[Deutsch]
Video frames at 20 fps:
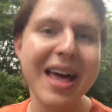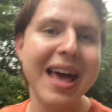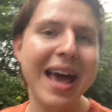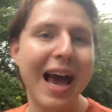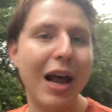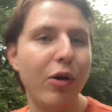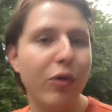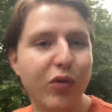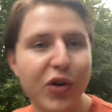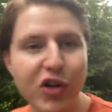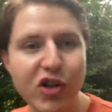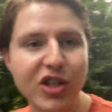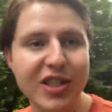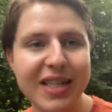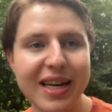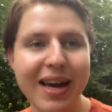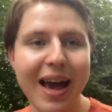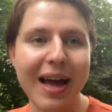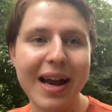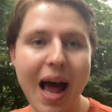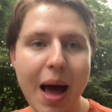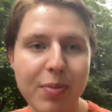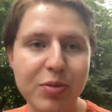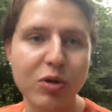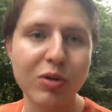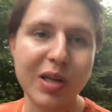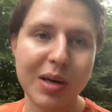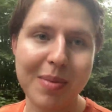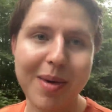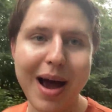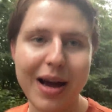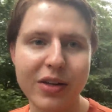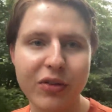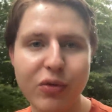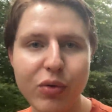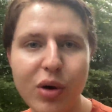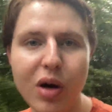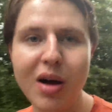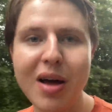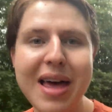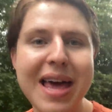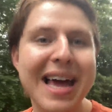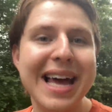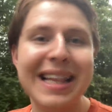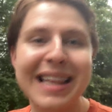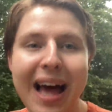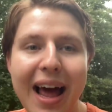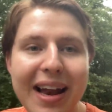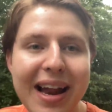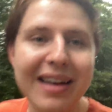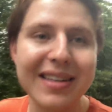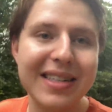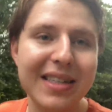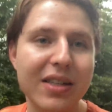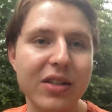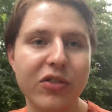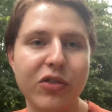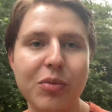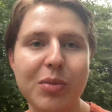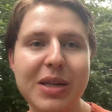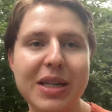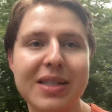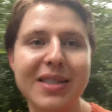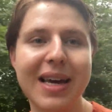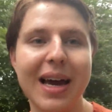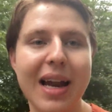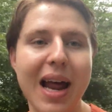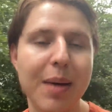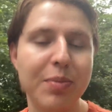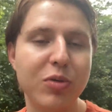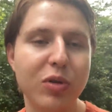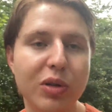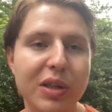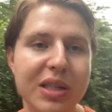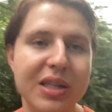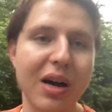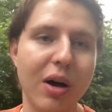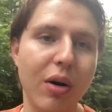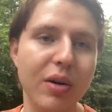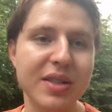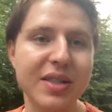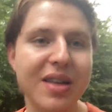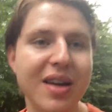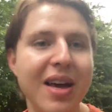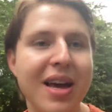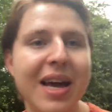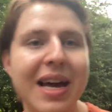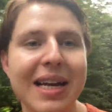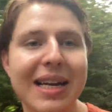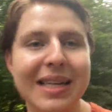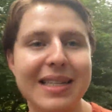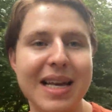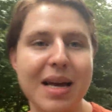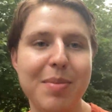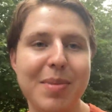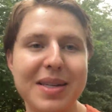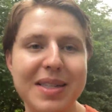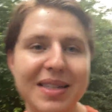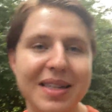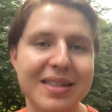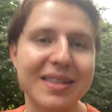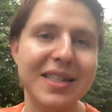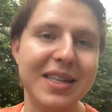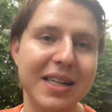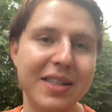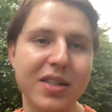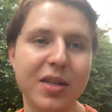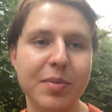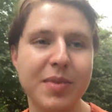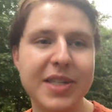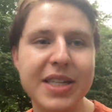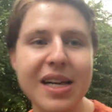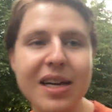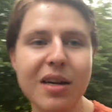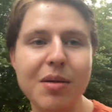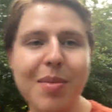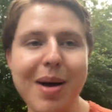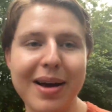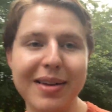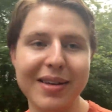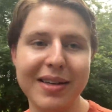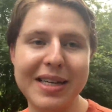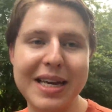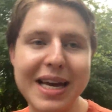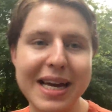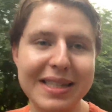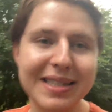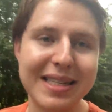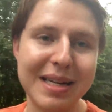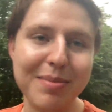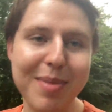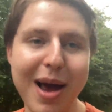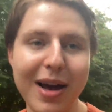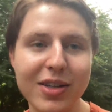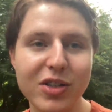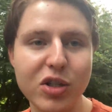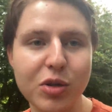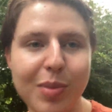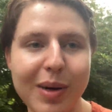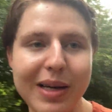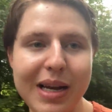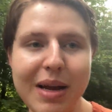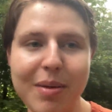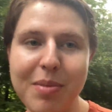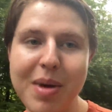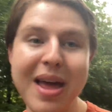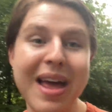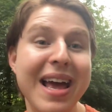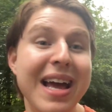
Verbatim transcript: HelloFresh ist ja gerade absoluter Marktführer. Danach sieht es für mich jetzt gerade absolut nicht aus dass Amazon es sich jetzt zum Ziel gemacht hat, hier jetzt den Markt zu übernehmen.